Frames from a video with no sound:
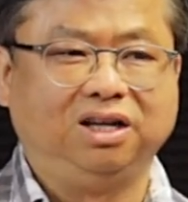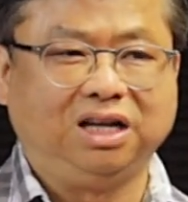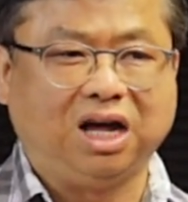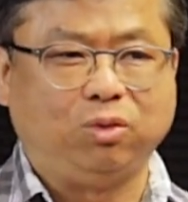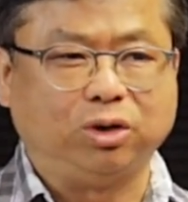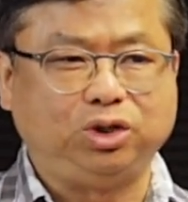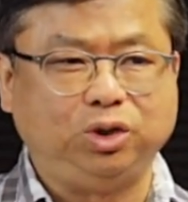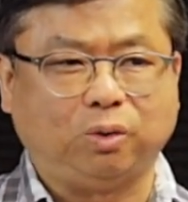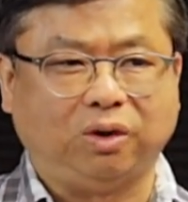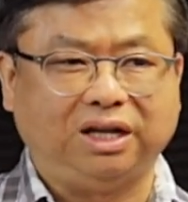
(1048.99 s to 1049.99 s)
那我
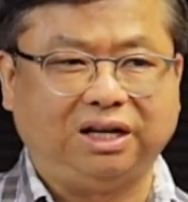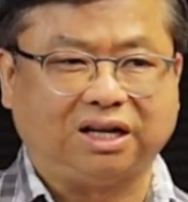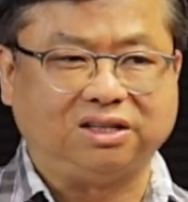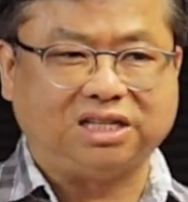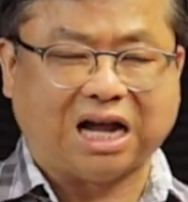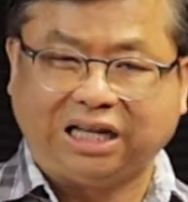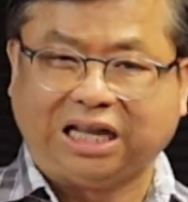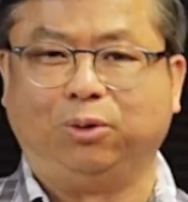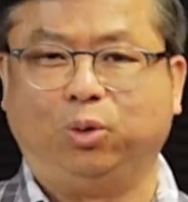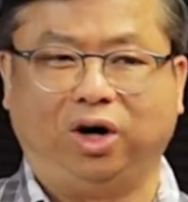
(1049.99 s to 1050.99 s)
去过呢，那个查
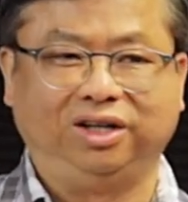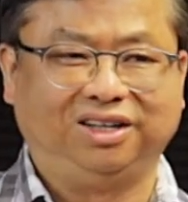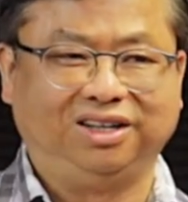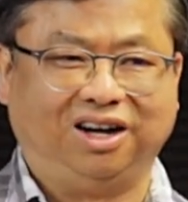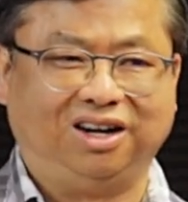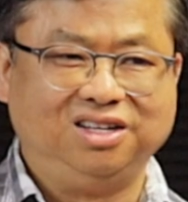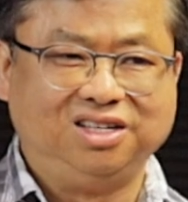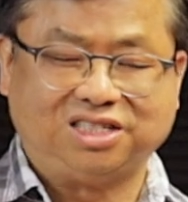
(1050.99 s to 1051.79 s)
雅文啊，